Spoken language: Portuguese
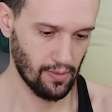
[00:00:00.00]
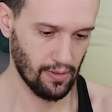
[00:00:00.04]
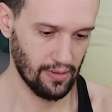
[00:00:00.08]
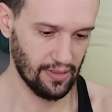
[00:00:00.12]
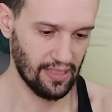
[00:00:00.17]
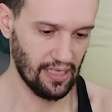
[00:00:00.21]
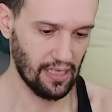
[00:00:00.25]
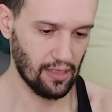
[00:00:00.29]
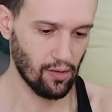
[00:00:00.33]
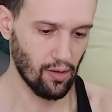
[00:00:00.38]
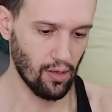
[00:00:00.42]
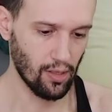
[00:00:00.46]

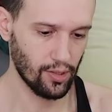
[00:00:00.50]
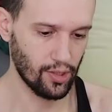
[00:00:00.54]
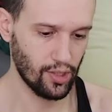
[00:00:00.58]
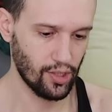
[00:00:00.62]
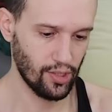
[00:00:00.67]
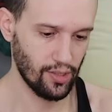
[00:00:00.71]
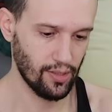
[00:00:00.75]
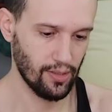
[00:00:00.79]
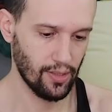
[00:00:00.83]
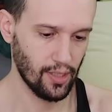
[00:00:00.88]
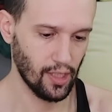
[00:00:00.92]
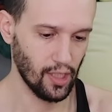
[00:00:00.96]

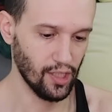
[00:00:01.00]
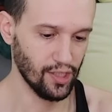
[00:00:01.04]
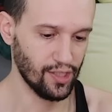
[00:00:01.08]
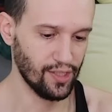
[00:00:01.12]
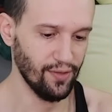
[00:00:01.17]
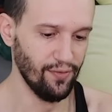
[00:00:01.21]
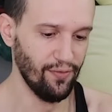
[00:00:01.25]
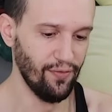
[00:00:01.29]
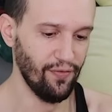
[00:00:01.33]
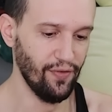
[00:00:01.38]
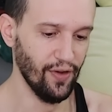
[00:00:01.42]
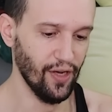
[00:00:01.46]
Slacote.
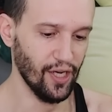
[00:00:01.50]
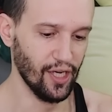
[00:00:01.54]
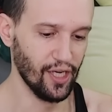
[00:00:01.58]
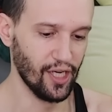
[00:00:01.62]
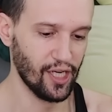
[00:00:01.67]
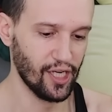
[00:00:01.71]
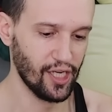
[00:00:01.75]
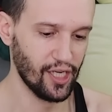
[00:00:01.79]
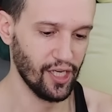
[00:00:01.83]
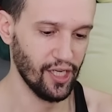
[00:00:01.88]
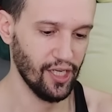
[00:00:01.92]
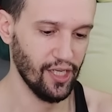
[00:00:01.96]
Lucifer.
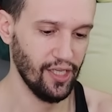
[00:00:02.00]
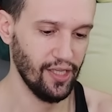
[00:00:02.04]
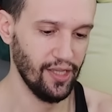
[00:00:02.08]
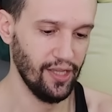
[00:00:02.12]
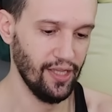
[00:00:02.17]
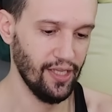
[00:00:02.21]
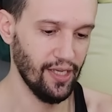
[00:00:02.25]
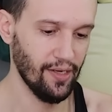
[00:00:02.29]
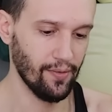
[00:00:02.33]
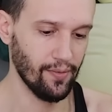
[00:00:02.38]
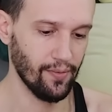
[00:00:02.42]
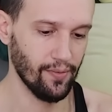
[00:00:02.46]

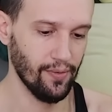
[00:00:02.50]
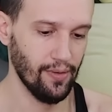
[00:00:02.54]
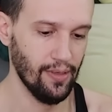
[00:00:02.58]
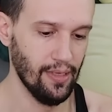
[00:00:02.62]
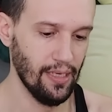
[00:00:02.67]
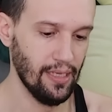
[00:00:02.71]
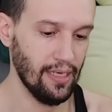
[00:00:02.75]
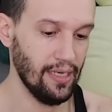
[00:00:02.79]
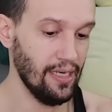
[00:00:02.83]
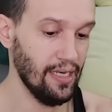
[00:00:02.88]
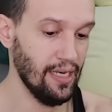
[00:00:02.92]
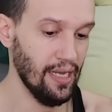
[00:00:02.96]
Não.
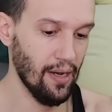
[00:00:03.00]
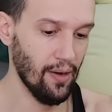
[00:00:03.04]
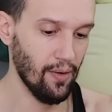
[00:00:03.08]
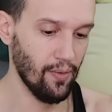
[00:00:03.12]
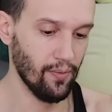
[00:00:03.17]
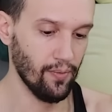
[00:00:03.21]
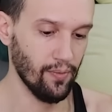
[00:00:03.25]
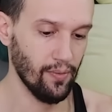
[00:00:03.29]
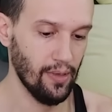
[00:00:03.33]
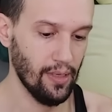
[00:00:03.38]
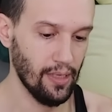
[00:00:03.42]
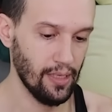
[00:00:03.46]

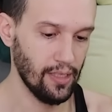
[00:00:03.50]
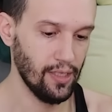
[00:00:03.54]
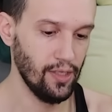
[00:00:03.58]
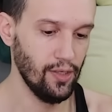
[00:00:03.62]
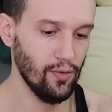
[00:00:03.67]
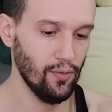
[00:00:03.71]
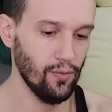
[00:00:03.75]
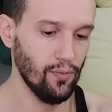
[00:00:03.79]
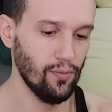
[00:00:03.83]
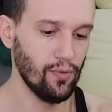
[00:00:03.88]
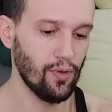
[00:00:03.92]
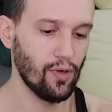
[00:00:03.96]
Não. E
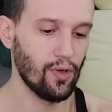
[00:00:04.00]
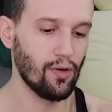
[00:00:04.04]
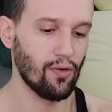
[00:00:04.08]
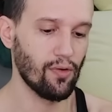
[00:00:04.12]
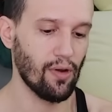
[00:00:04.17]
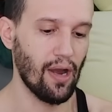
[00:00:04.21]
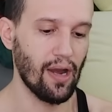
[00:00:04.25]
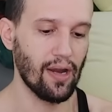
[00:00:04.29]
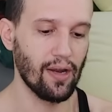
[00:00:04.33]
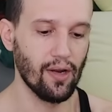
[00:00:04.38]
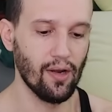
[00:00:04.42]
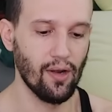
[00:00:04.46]
um
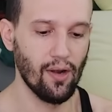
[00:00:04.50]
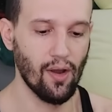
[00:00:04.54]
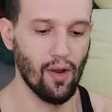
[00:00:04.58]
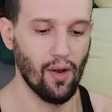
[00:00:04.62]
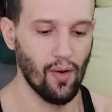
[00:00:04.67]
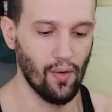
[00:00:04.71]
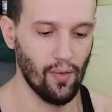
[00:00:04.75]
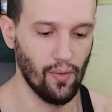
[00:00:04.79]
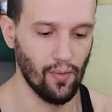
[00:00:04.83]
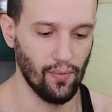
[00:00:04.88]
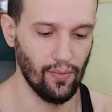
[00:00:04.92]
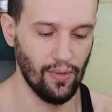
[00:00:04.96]
Kriegnall.